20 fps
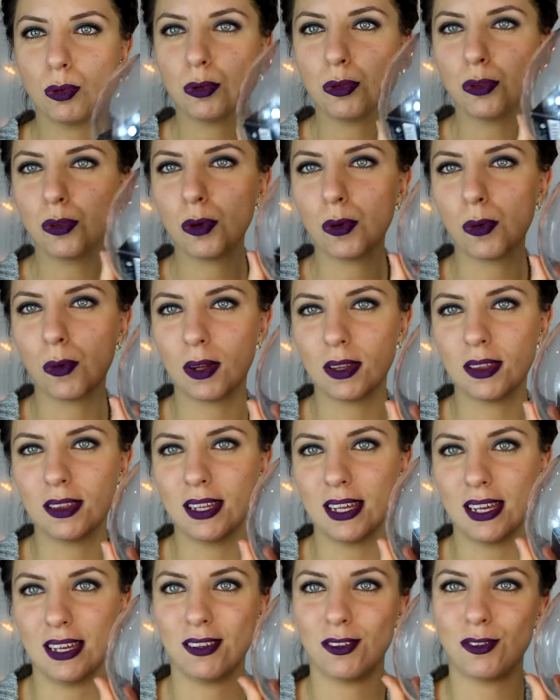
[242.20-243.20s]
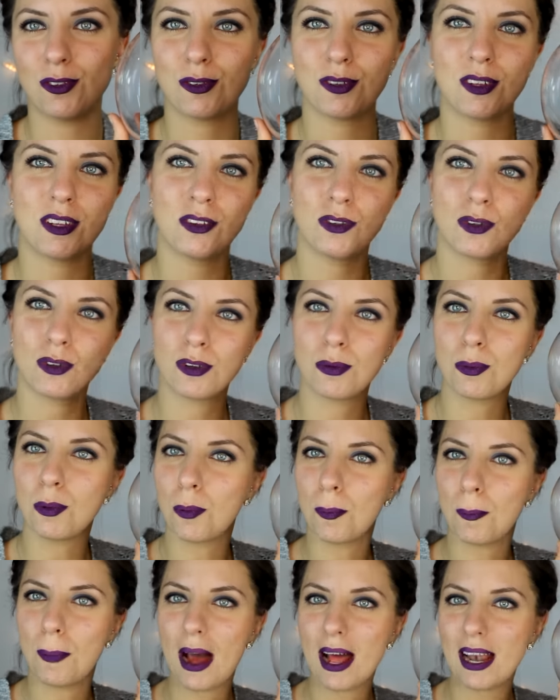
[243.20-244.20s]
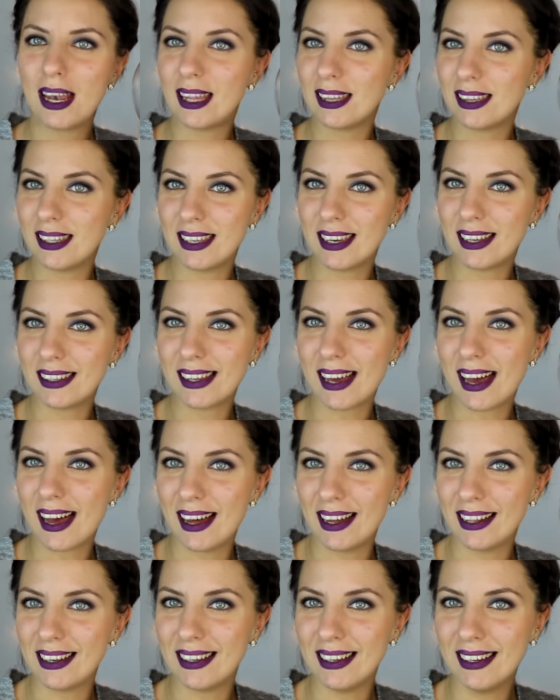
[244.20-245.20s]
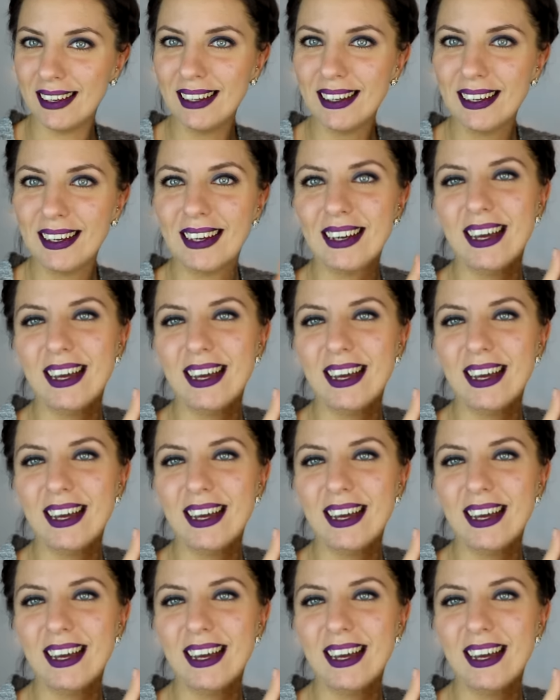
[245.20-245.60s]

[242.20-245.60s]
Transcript: tutto qua dentro dentro tipo palla di natale